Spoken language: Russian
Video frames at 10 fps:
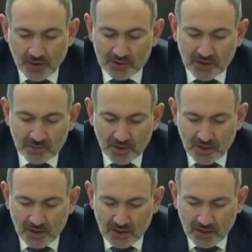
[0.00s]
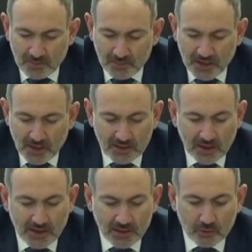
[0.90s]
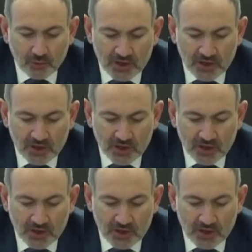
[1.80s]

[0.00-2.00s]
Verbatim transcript: пандемии и преодолению